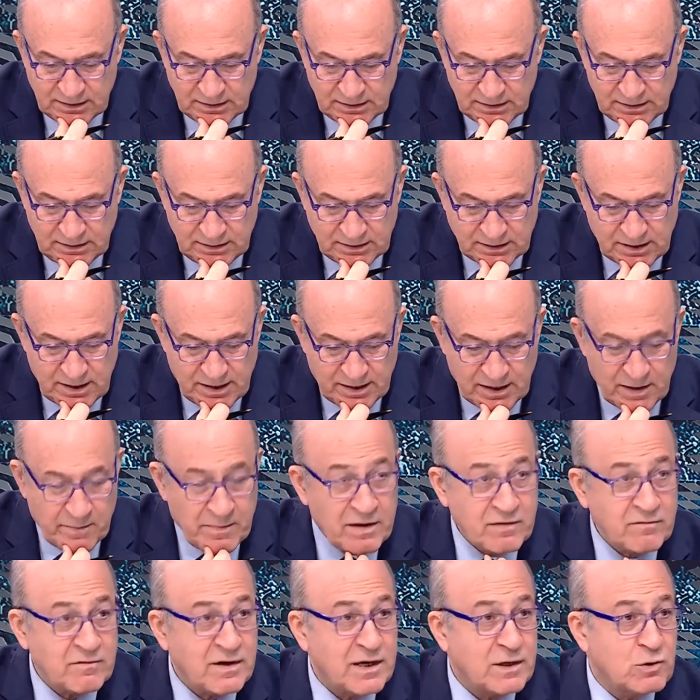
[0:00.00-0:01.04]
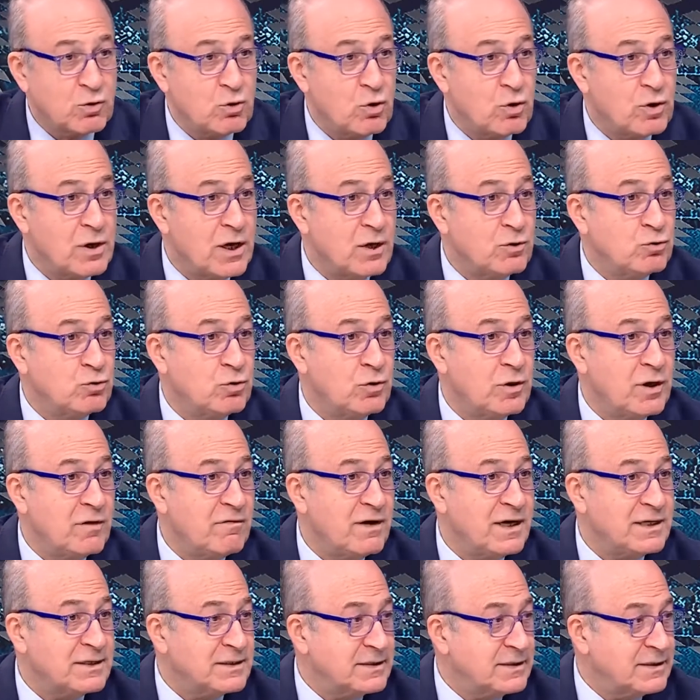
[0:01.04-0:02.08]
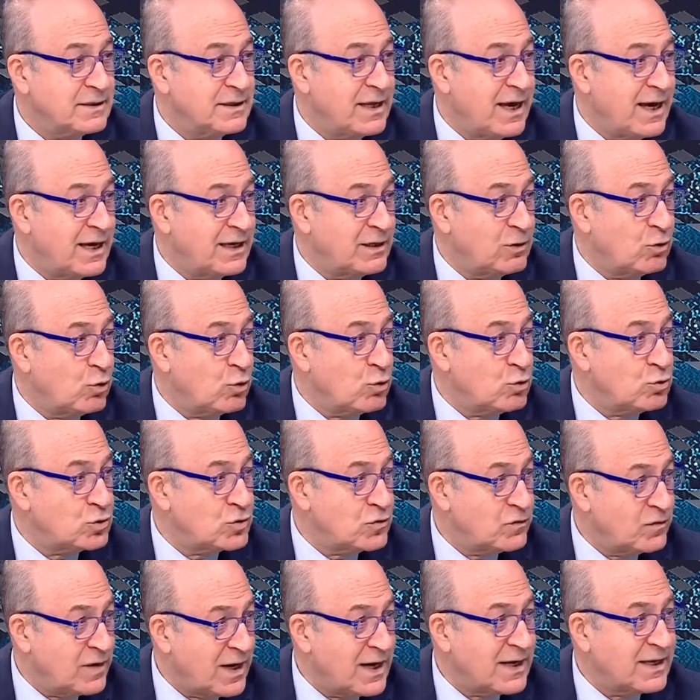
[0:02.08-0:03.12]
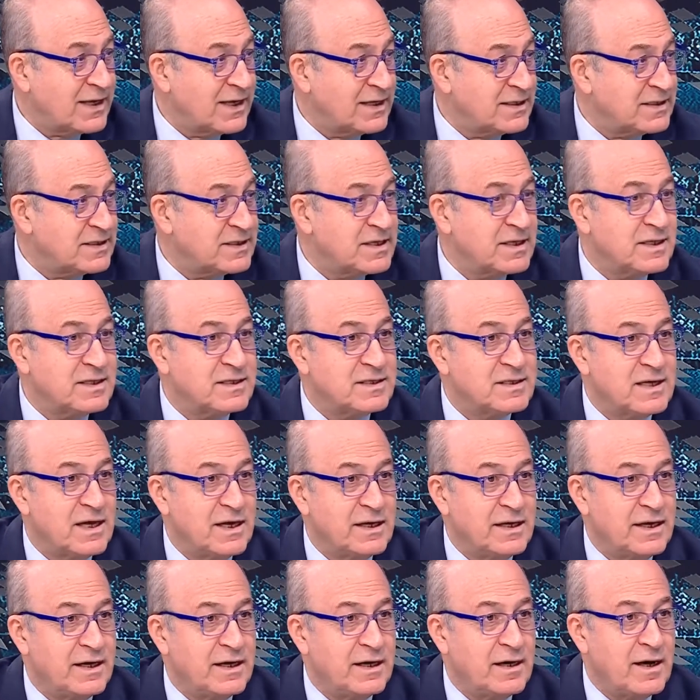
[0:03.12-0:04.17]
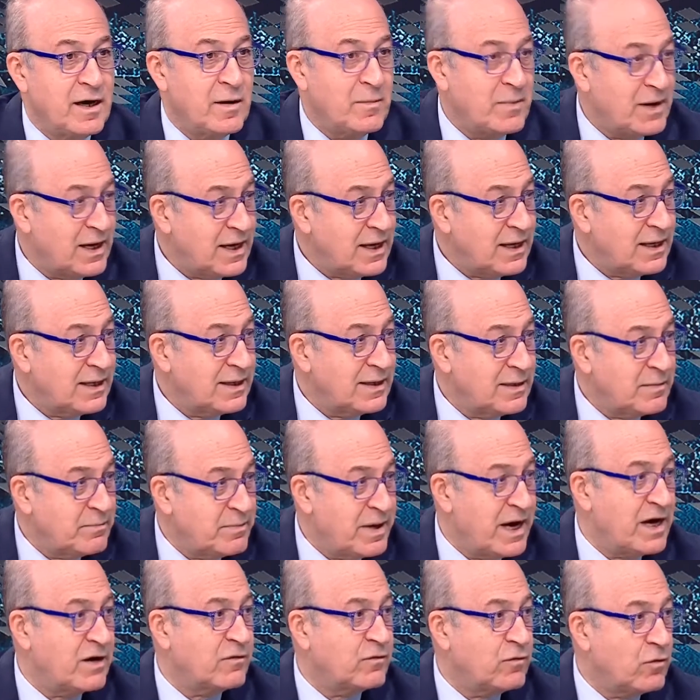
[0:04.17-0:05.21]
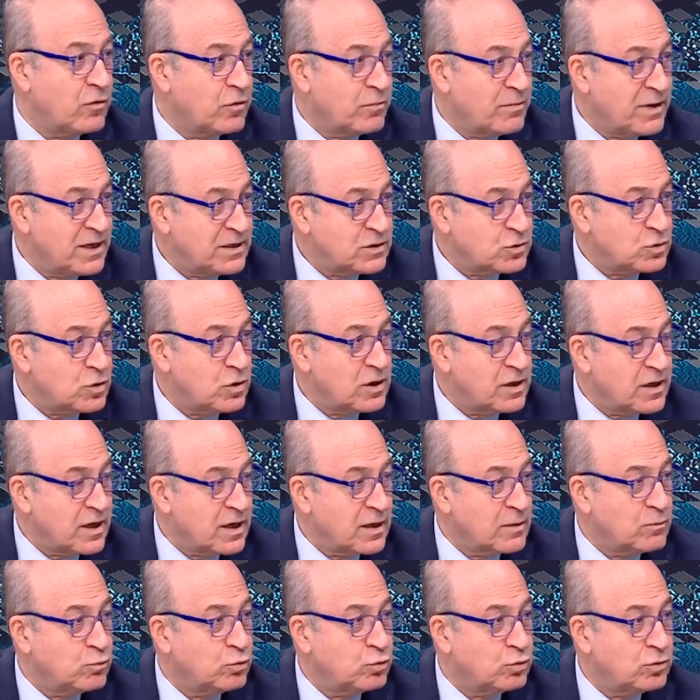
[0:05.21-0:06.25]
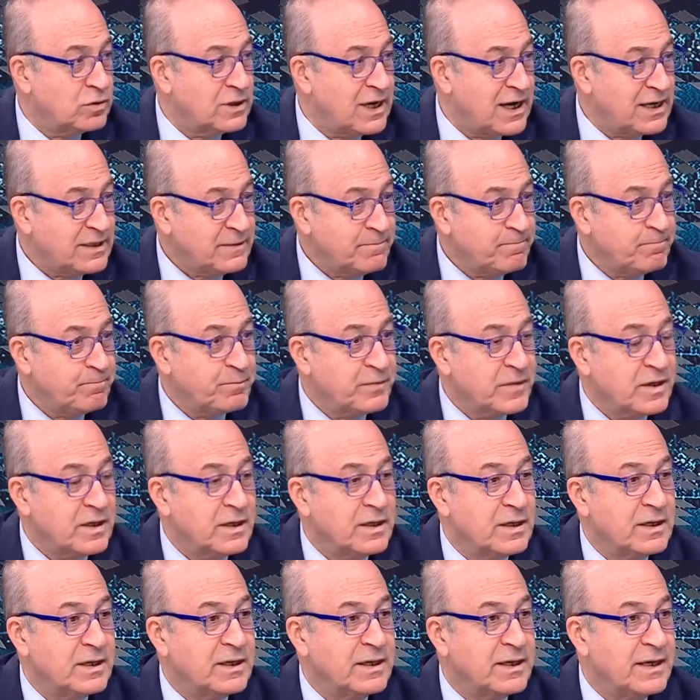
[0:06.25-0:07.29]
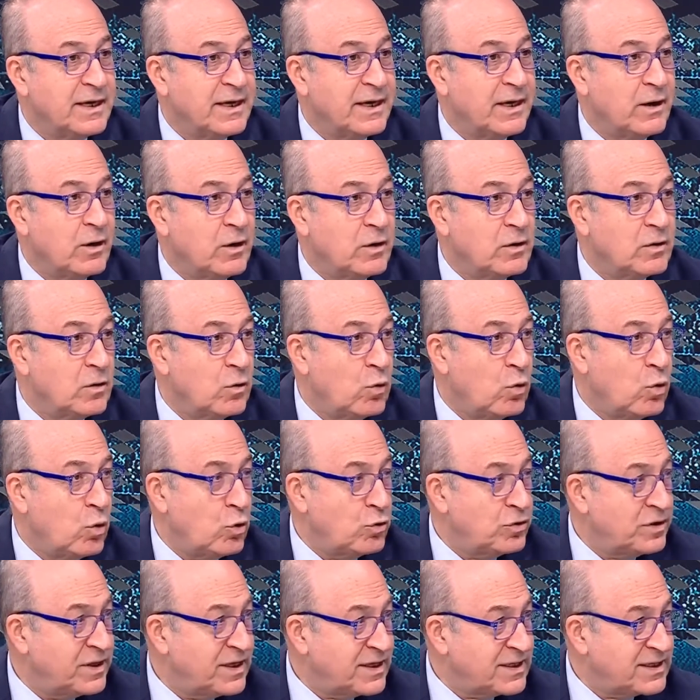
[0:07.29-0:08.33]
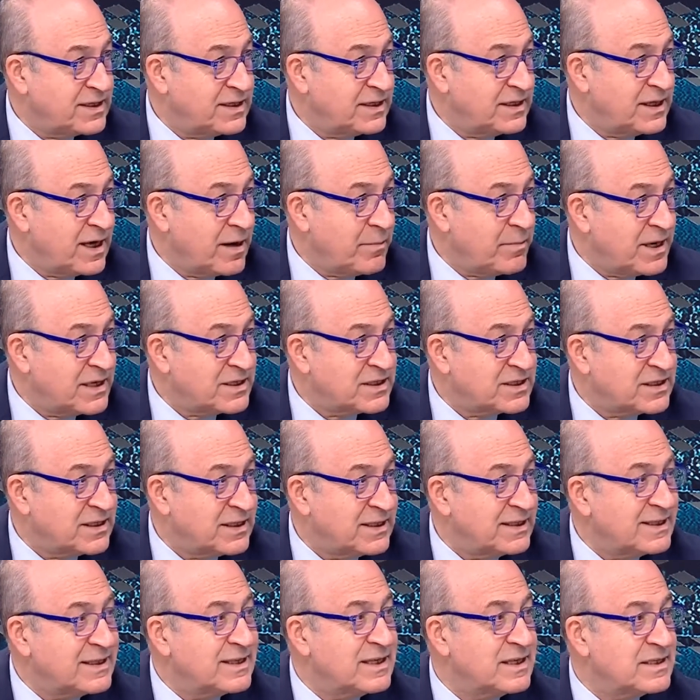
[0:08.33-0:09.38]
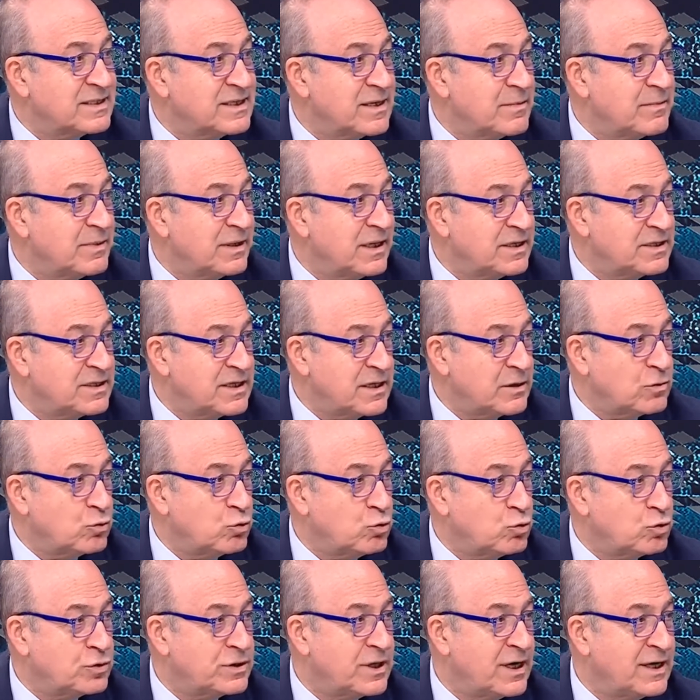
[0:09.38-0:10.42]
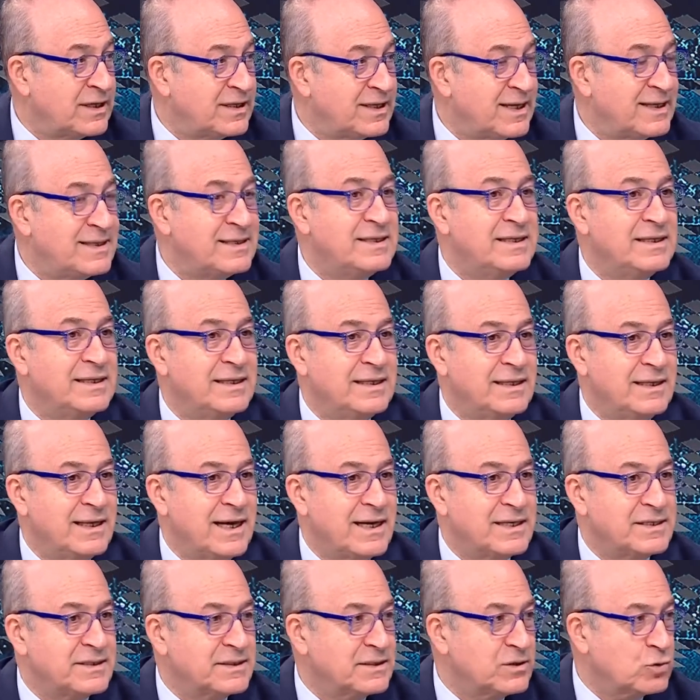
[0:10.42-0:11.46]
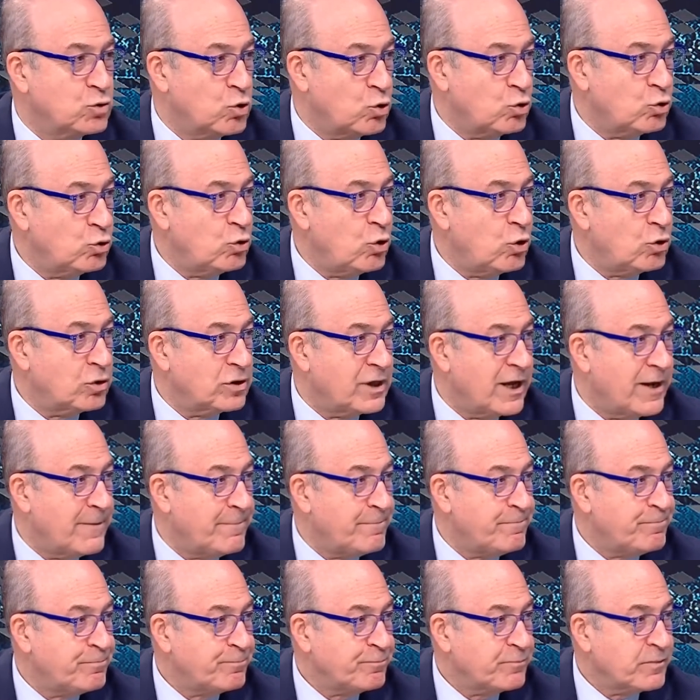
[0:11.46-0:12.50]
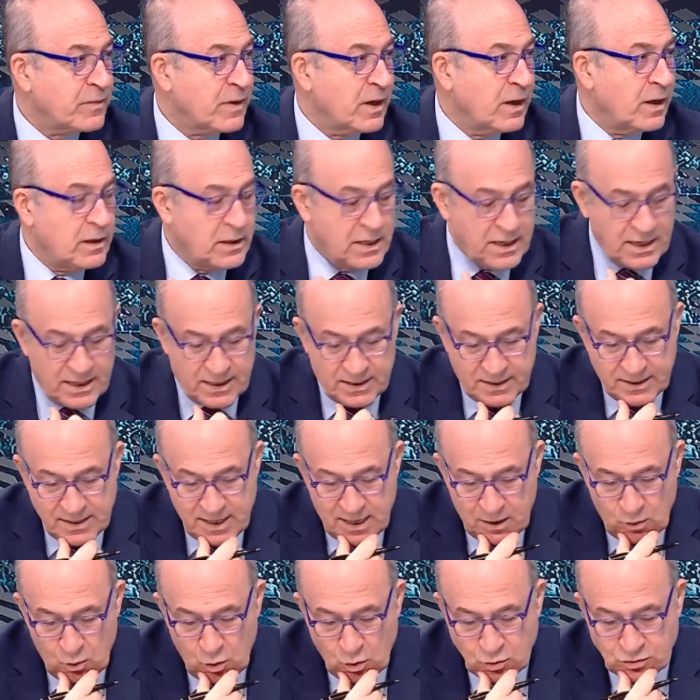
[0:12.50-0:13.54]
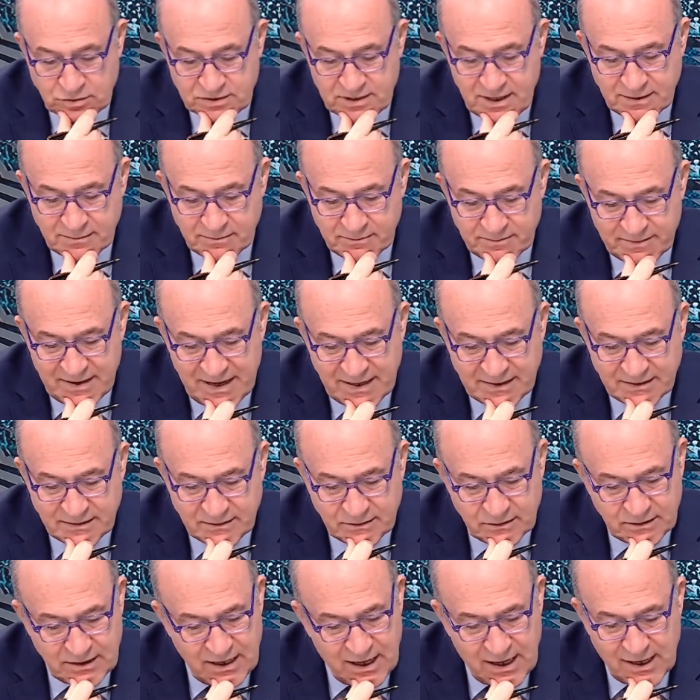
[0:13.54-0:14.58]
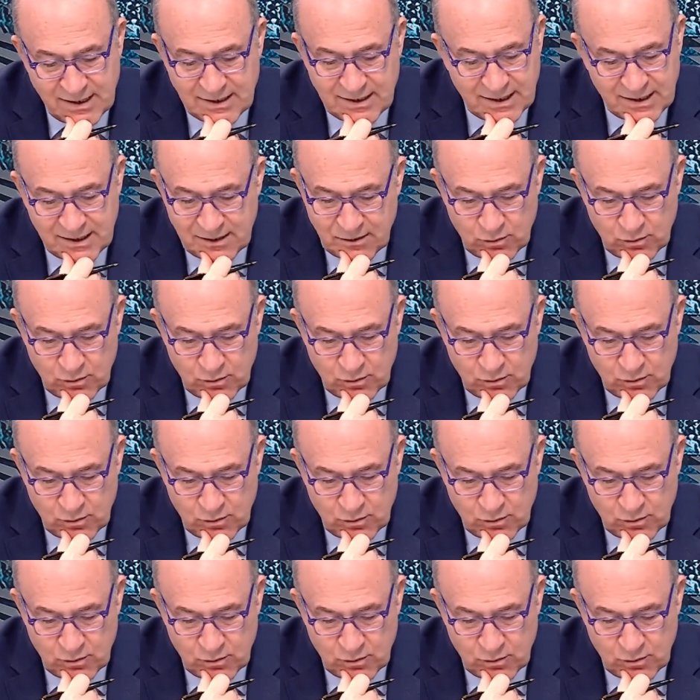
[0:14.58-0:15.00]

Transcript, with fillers: e, Karaman var, Gökhan Töre var, yerli oyuncu var 7-8 tane. Ama performans olarak bunlar e, öndeki yabancıları kesebilecek düzeyde değiller. Sorun Oğuzhan orada. daha sanki böyle. Ee, yani ya, Oğuzhan ben aklına. hala